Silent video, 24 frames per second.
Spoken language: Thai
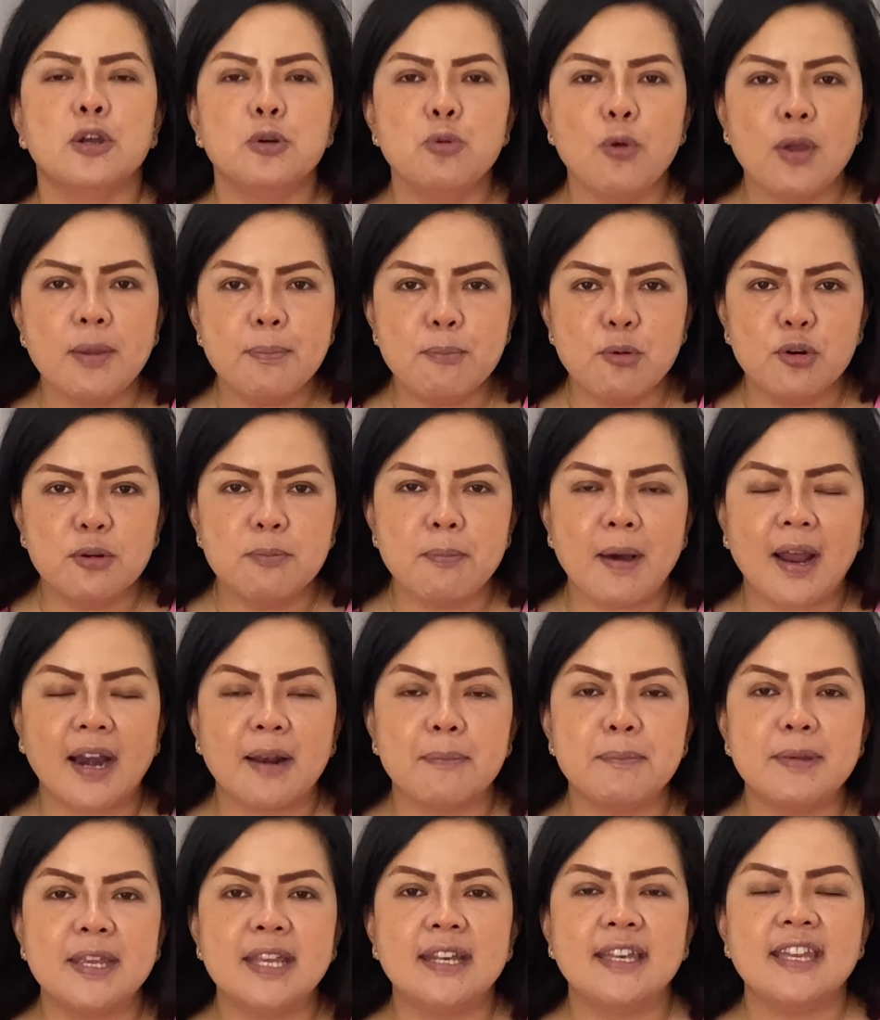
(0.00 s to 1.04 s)
ด้วยบุญบาร
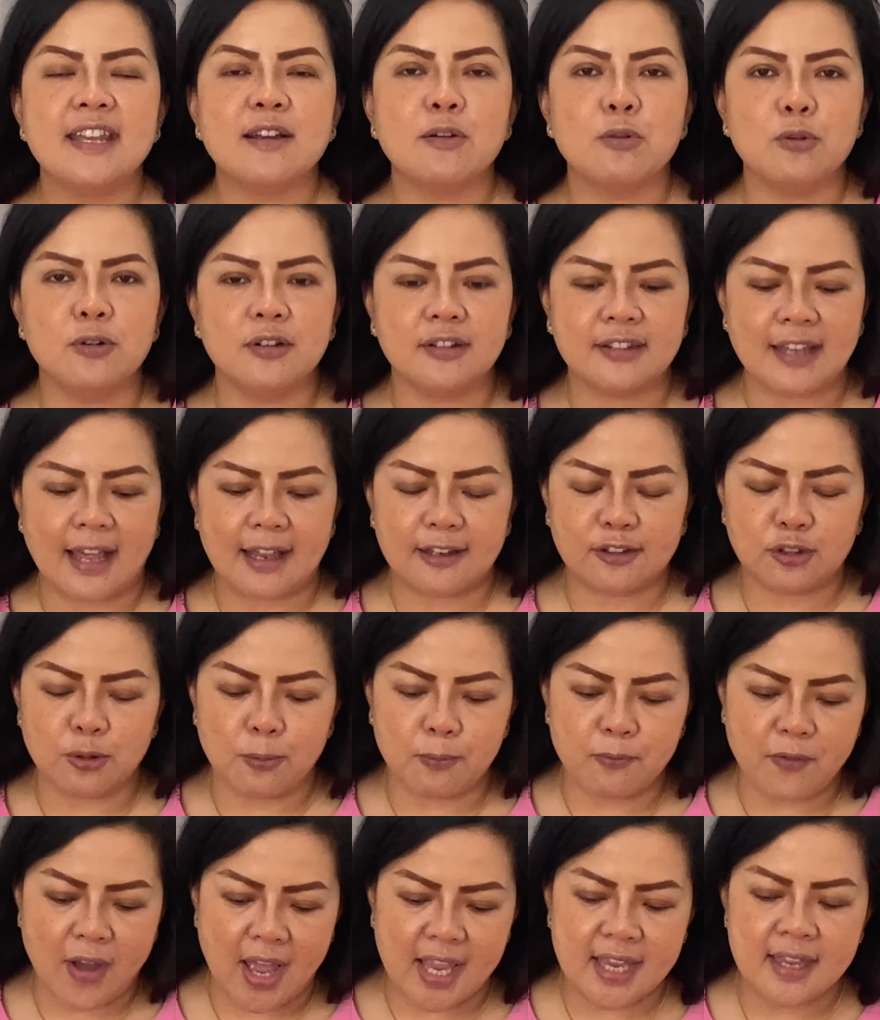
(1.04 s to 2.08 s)
มีที่คุณสะสม
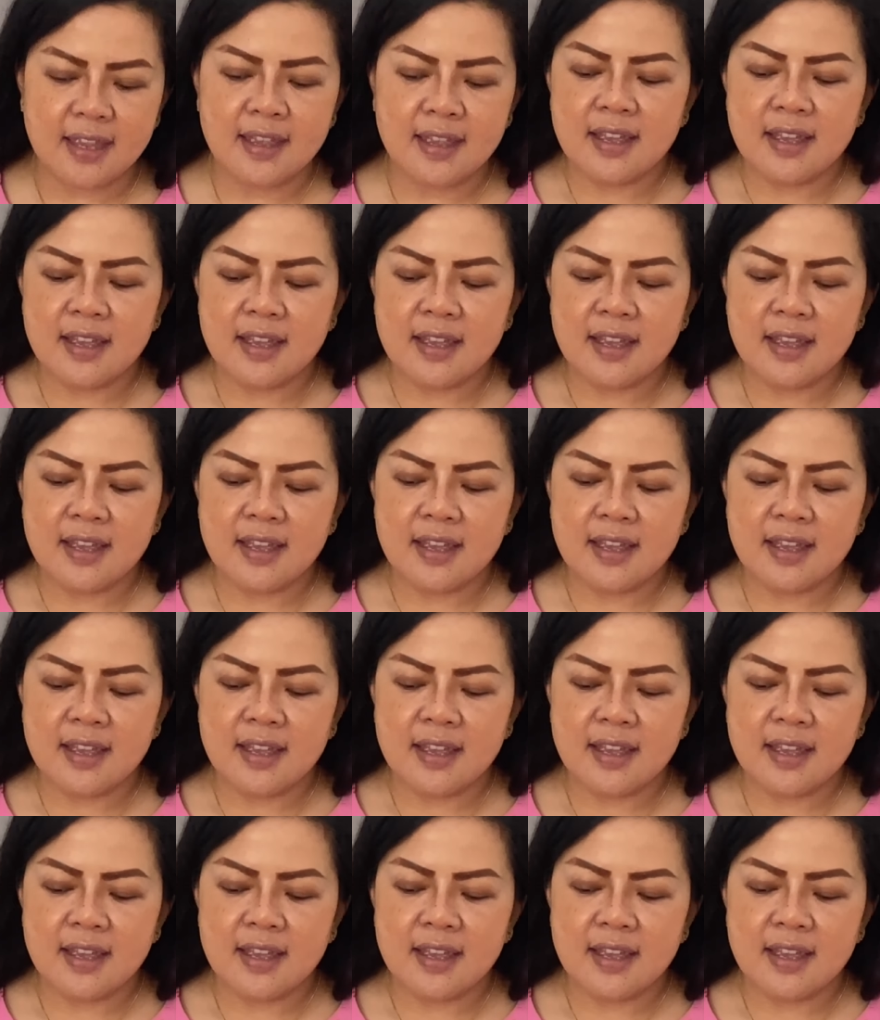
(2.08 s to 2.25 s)
ไว้